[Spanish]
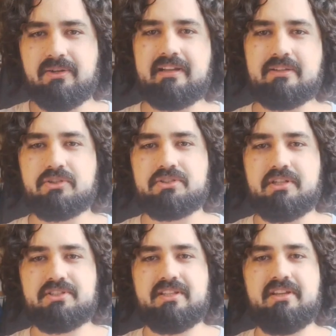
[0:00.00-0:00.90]
Hola locos de
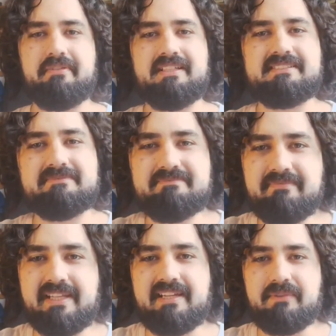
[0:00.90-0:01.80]
los idiomas,
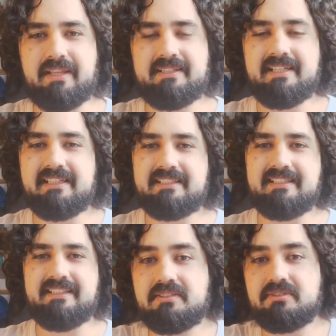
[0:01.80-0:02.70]
me llamo Daniel
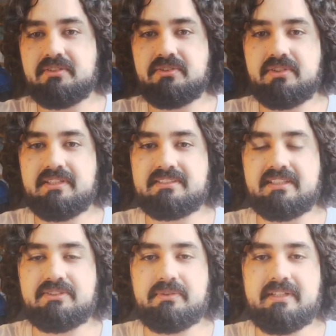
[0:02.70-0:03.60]
y esto no es
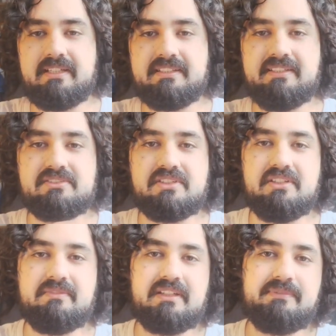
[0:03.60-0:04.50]
tanto una lección,
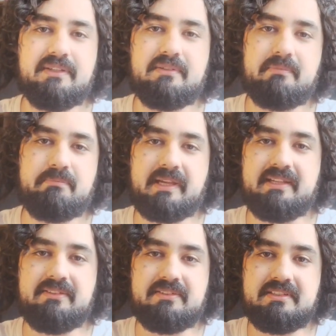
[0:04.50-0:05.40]
sino más bien un
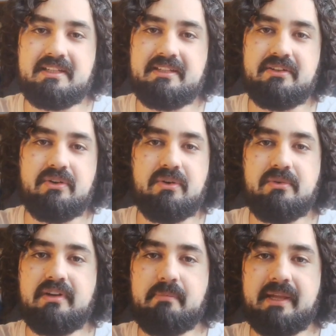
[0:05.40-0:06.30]
pequeño ensayo o
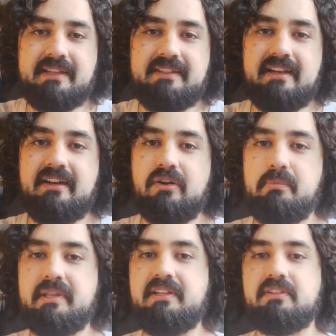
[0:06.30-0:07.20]
una pequeña
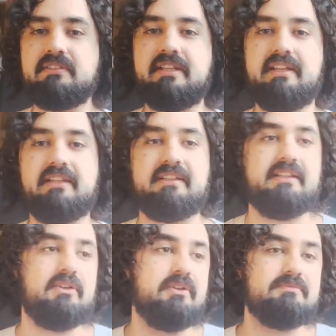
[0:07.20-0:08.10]
opinión que
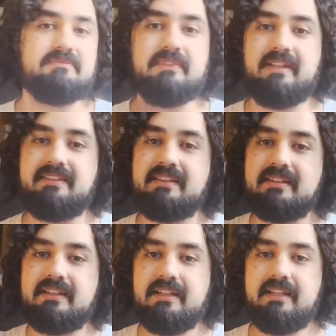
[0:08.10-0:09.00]
quiero decir
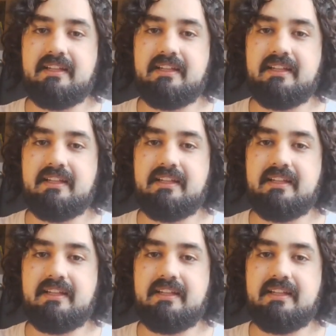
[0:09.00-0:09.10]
